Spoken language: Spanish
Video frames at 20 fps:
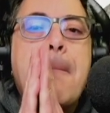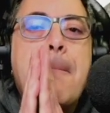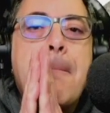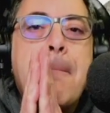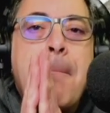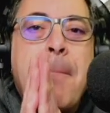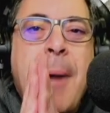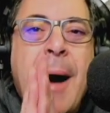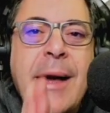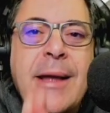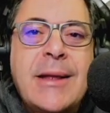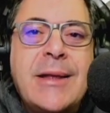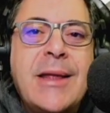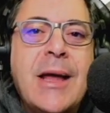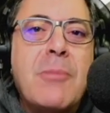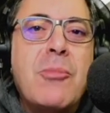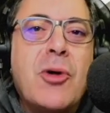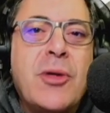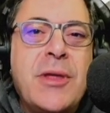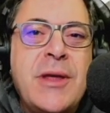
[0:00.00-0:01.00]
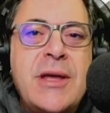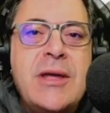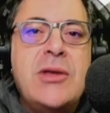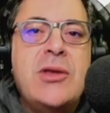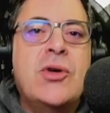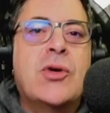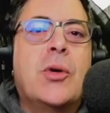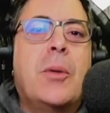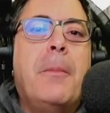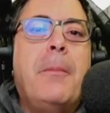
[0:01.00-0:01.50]
vaite a
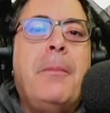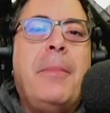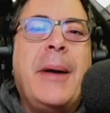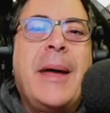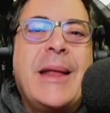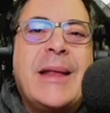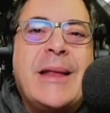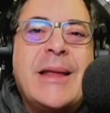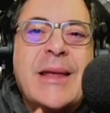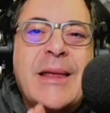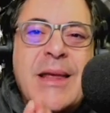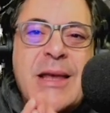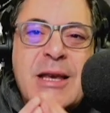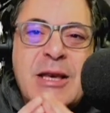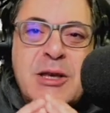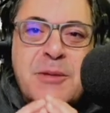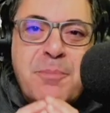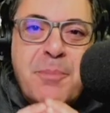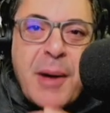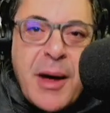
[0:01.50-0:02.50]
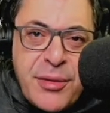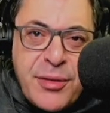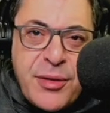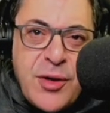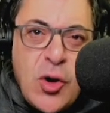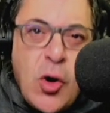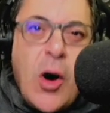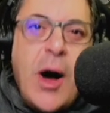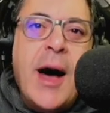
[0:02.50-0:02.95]
modiño, vete despacio,